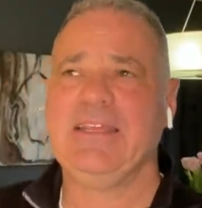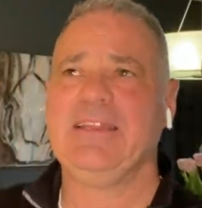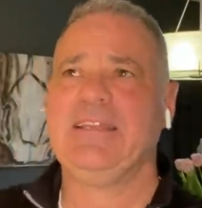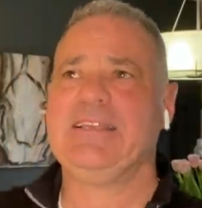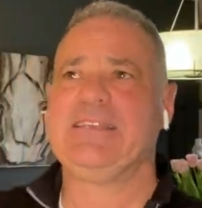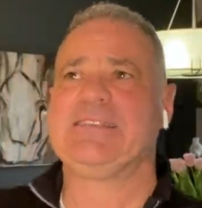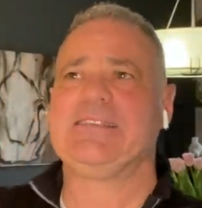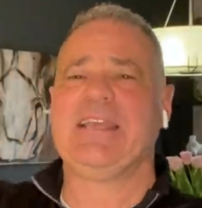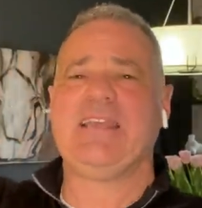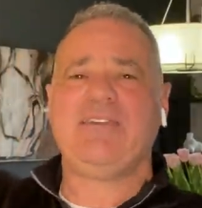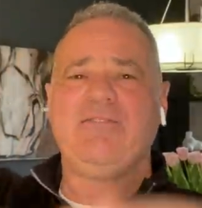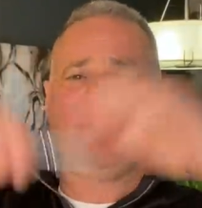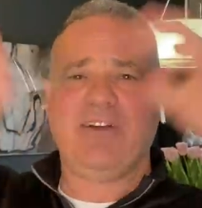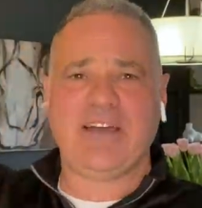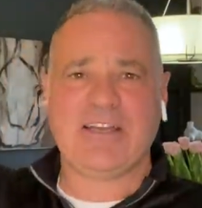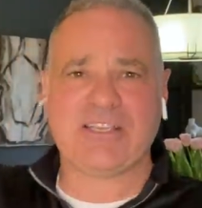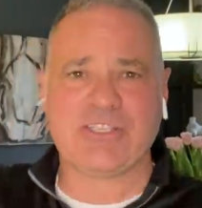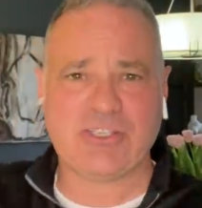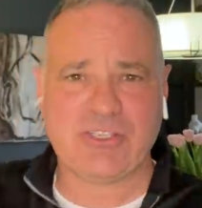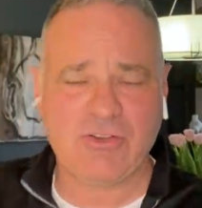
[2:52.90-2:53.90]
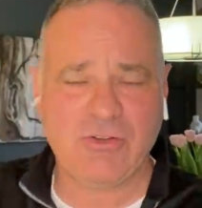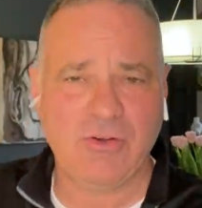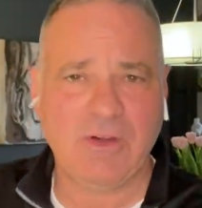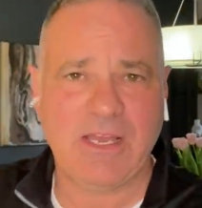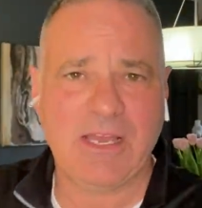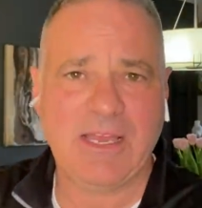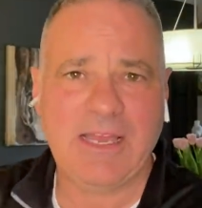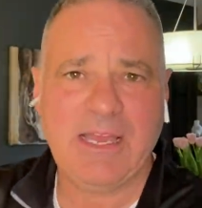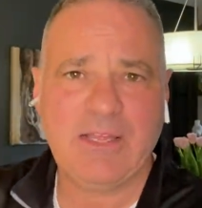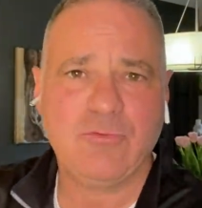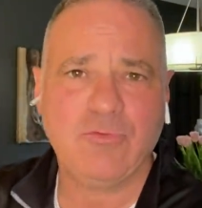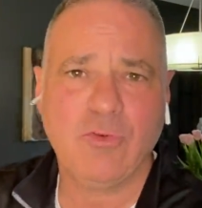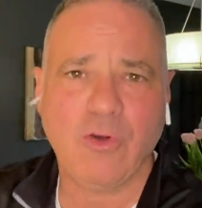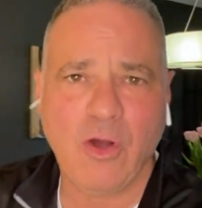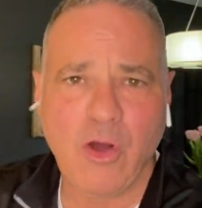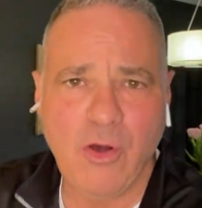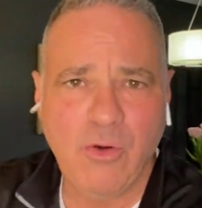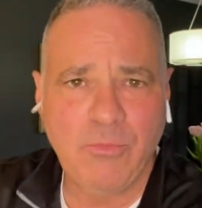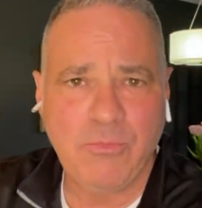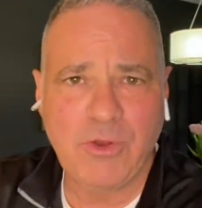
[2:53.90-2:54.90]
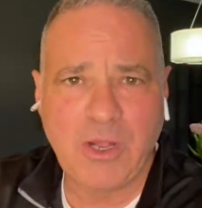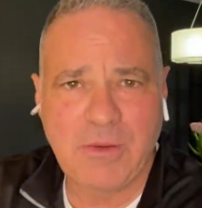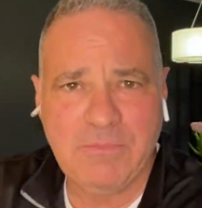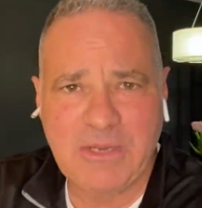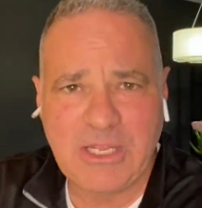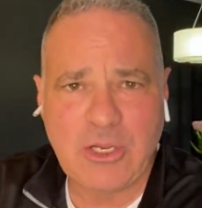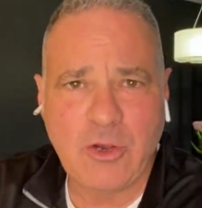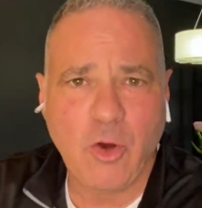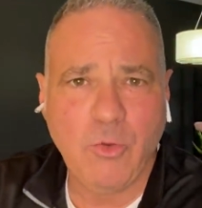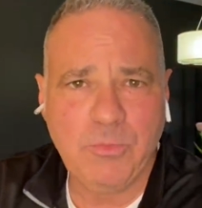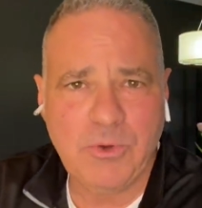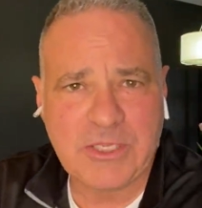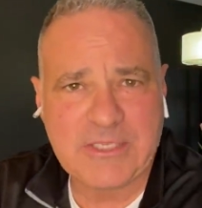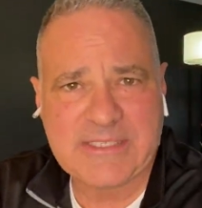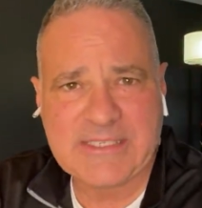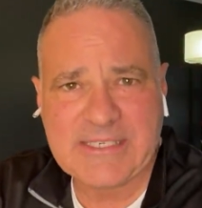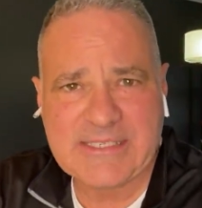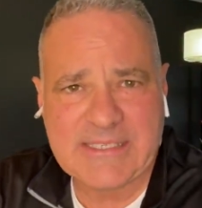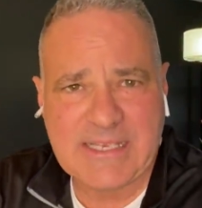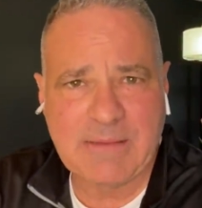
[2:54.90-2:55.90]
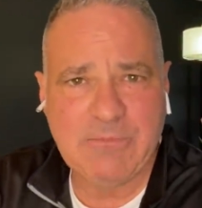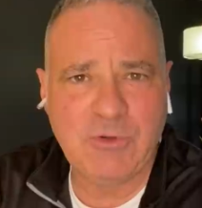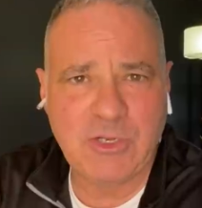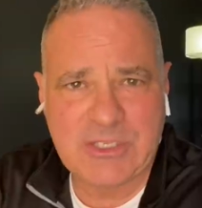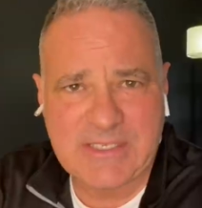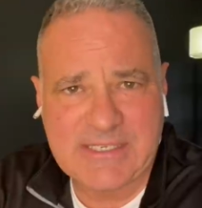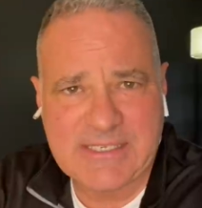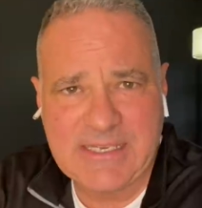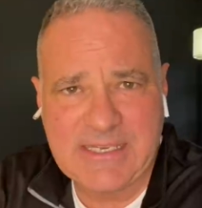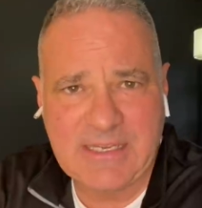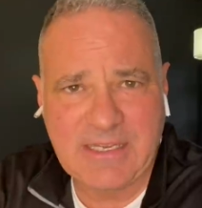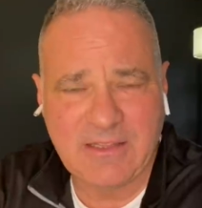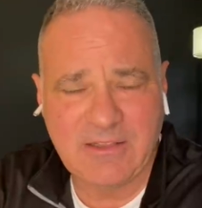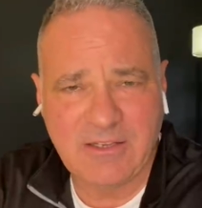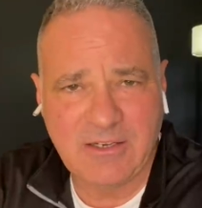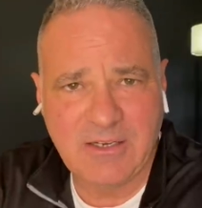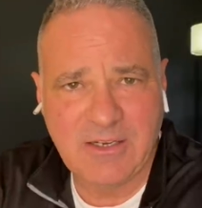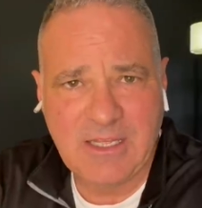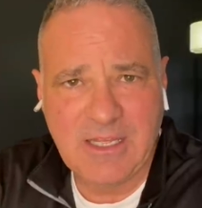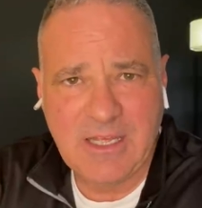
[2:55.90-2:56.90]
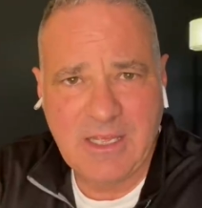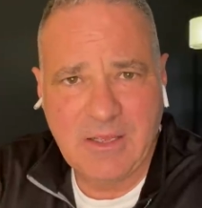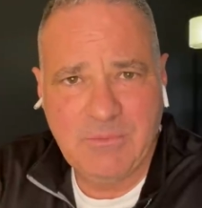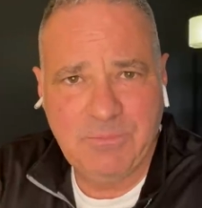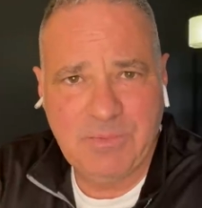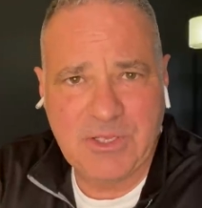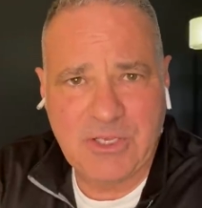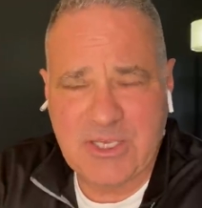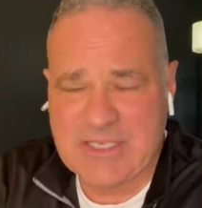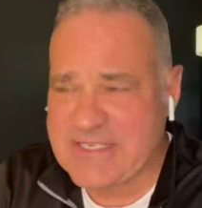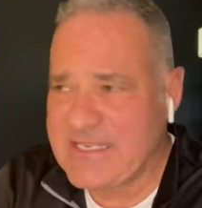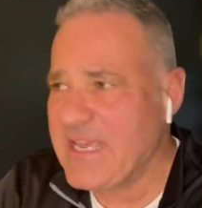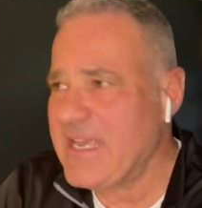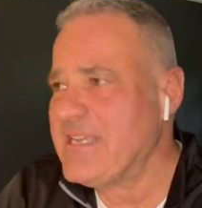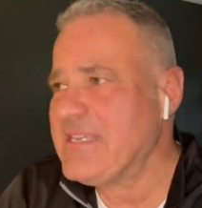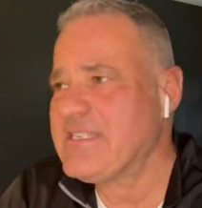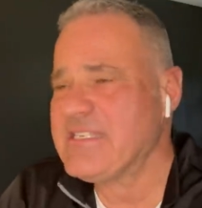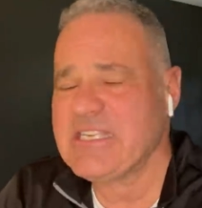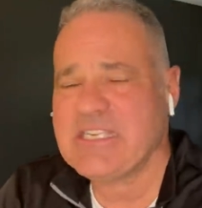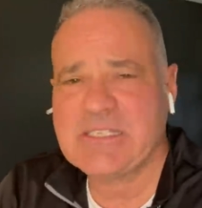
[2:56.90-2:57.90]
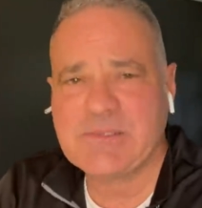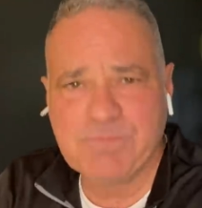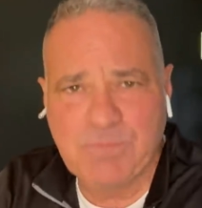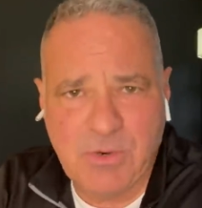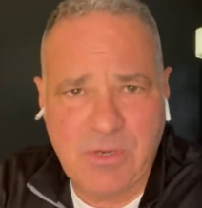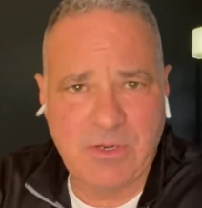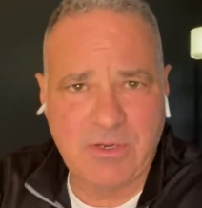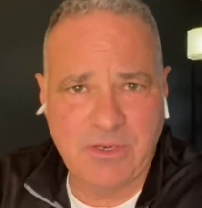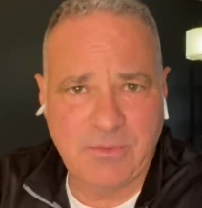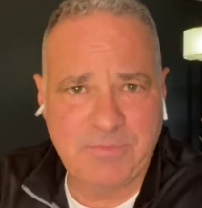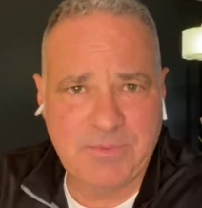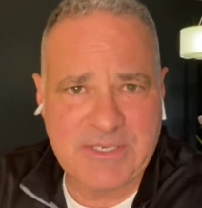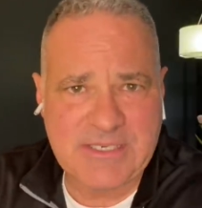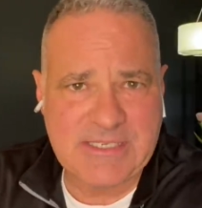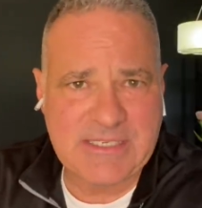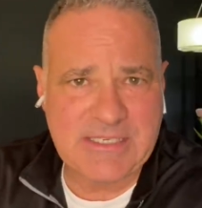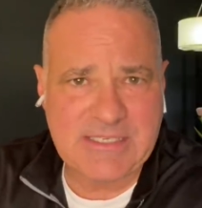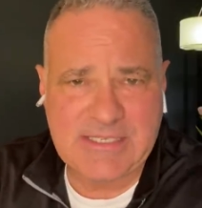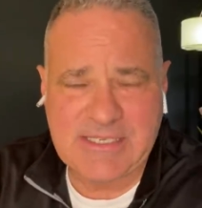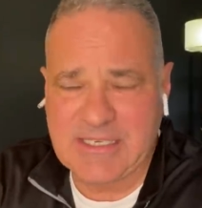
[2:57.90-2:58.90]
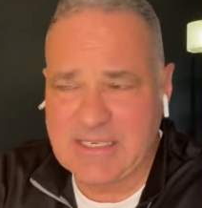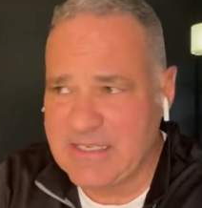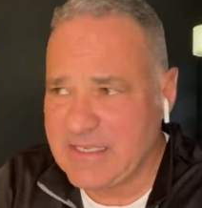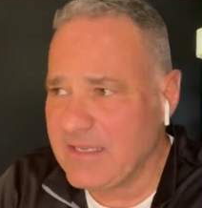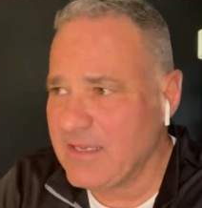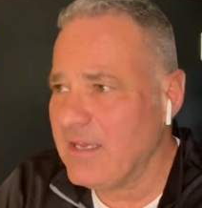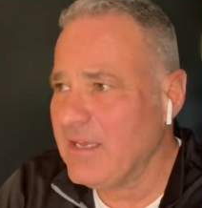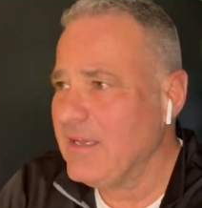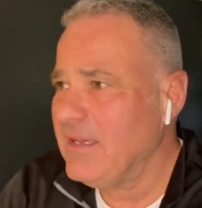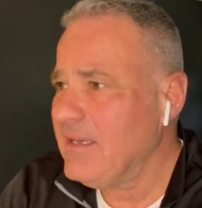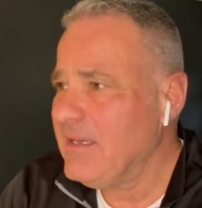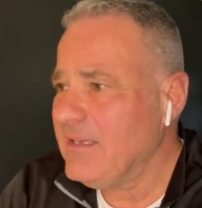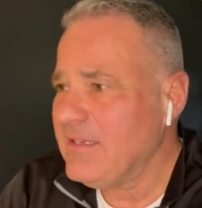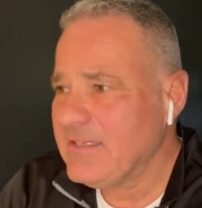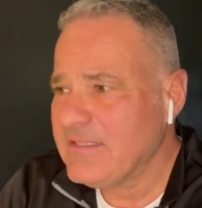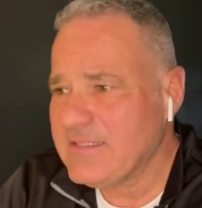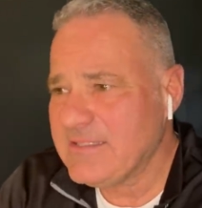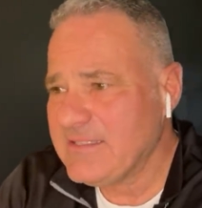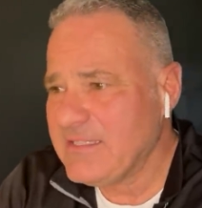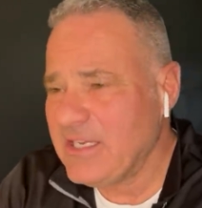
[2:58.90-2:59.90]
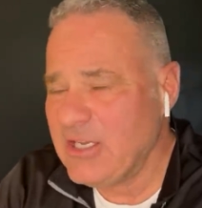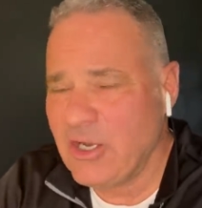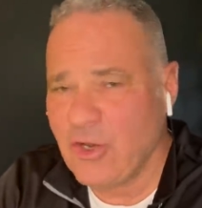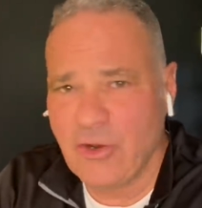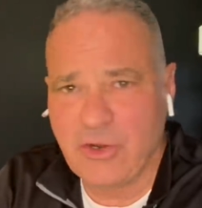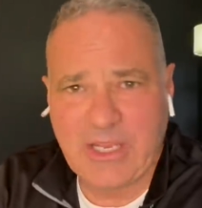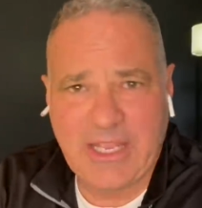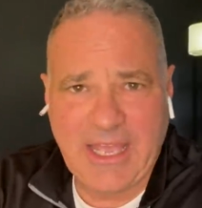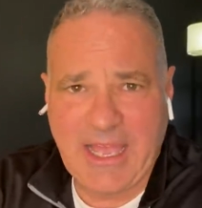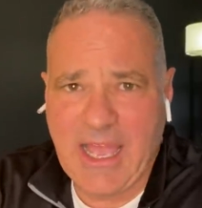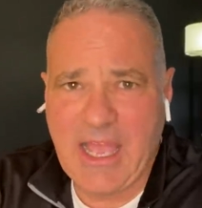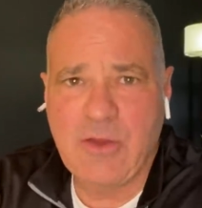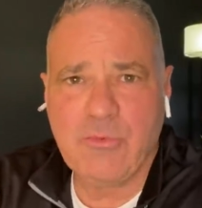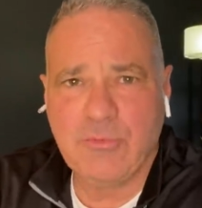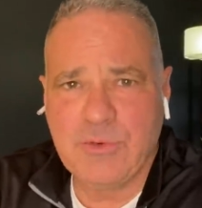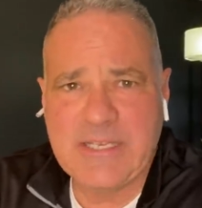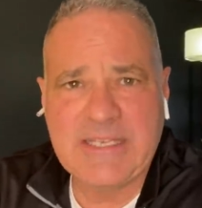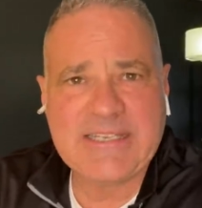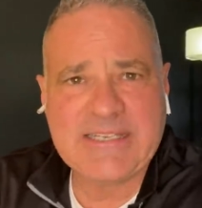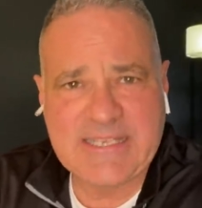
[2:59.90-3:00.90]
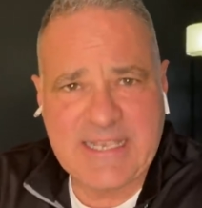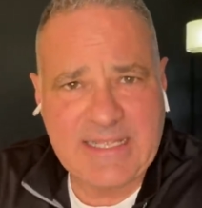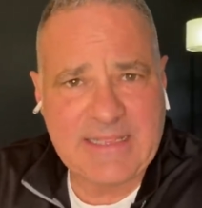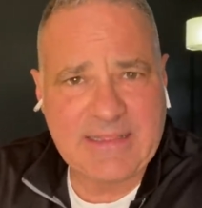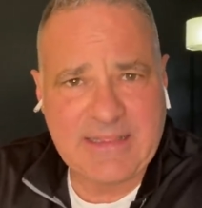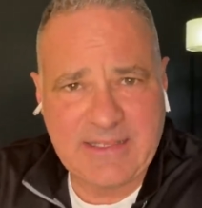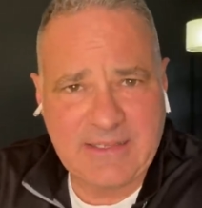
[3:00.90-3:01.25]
des inventions à, tout rompre, comme les complotistes aiment le dire, là. Puis que ça n'existe pas, là. Puis que c'est le grand reset,